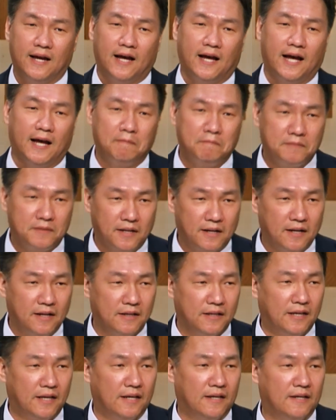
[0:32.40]

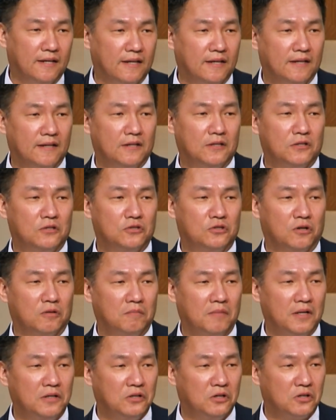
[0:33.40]
합당하게,
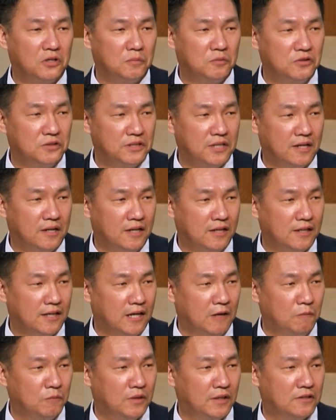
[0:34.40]
정말 여러분의 상황
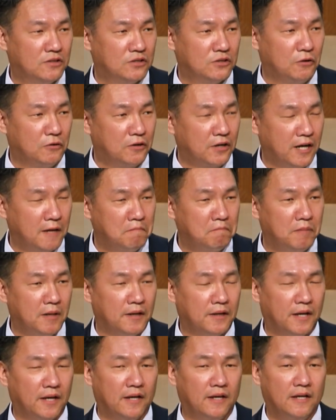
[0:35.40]
가운데
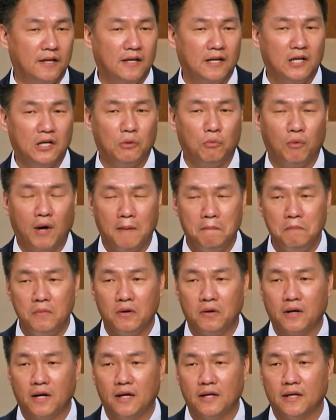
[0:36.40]
적합하게
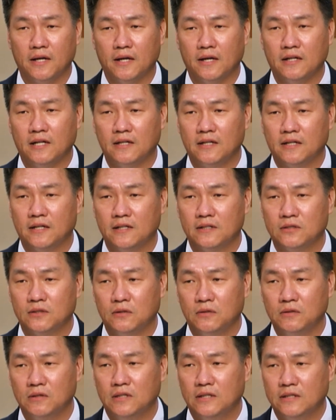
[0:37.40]
완벽하게
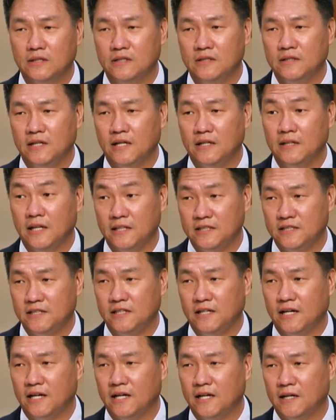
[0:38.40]
하나님께서 은혜
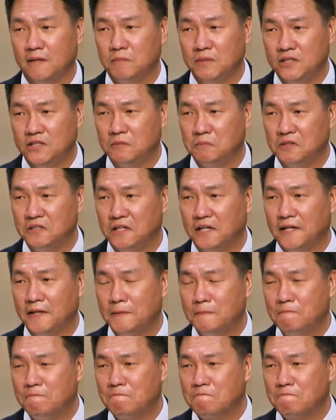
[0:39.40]
내시리라 믿습니다.